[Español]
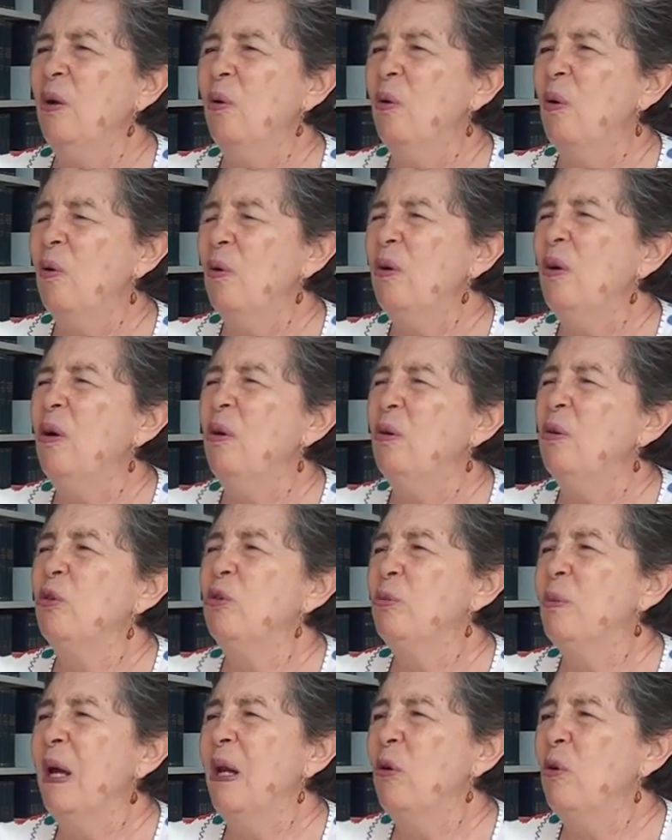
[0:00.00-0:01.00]
con
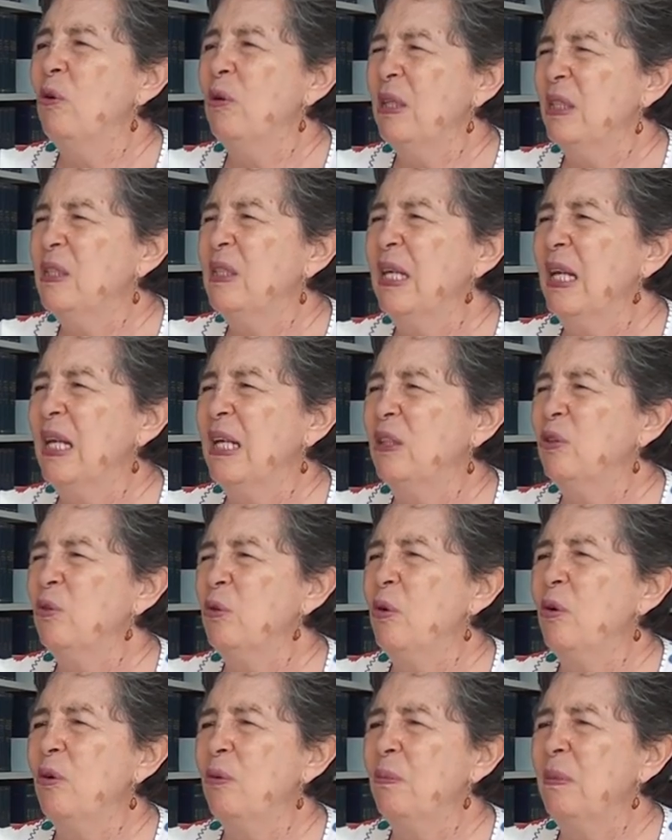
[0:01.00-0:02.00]
los valores y
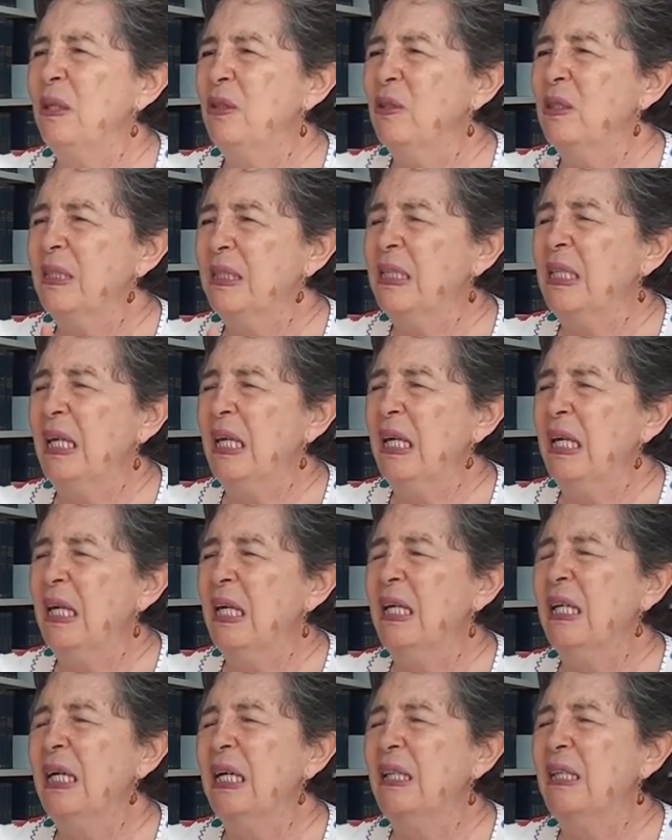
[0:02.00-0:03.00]
las normas
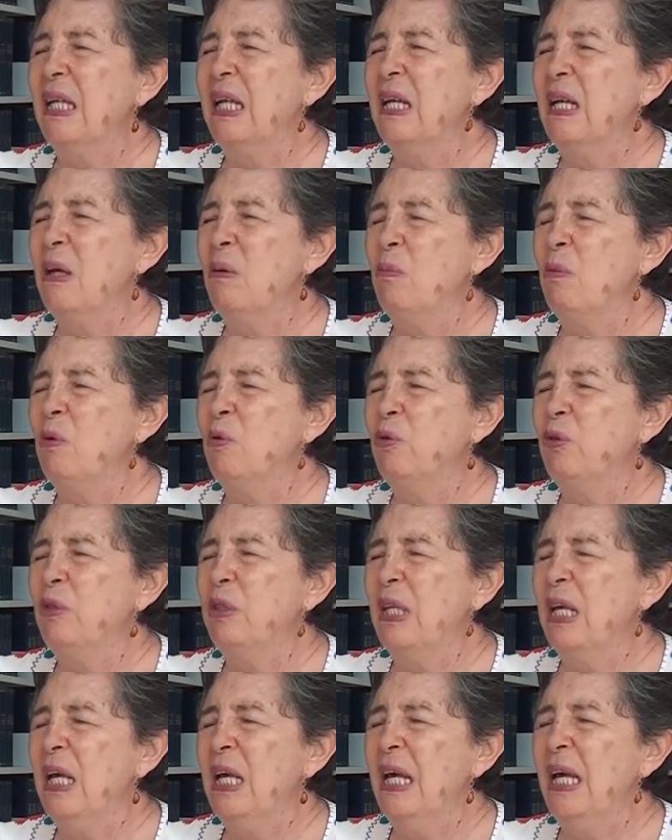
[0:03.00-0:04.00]
eh, que
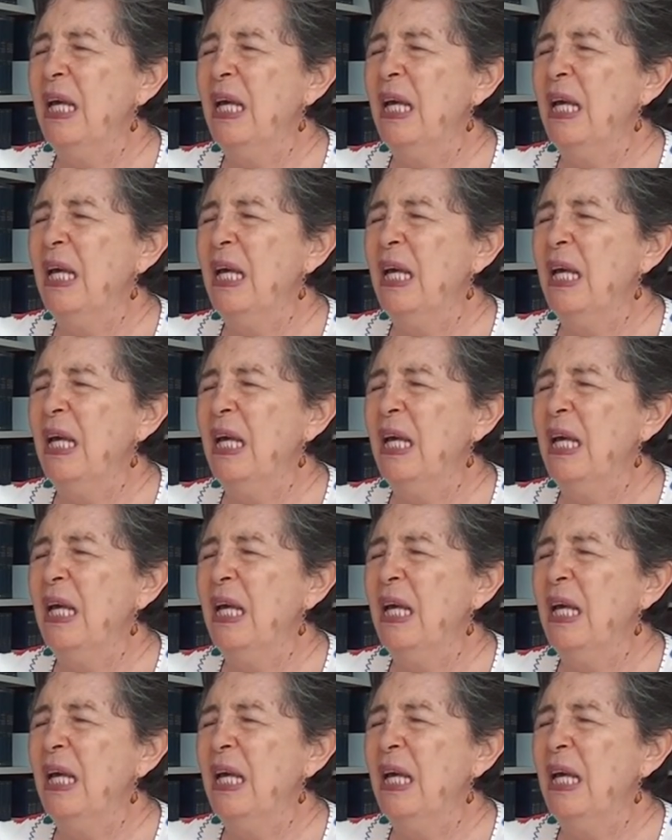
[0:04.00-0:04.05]
tenemos